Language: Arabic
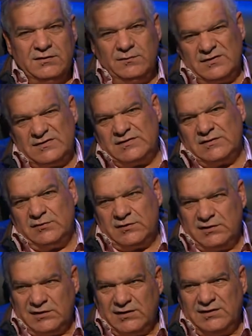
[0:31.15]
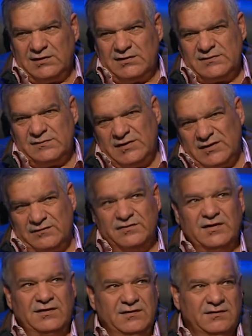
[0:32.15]
بتصور الغير رسمي
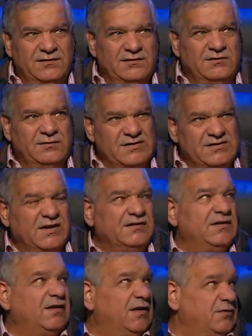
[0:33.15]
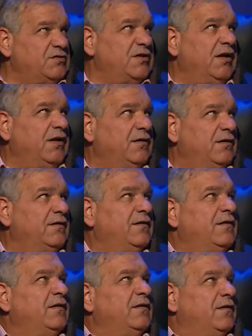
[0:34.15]
افضل الغير رسمي لو نقول بشركه مثلا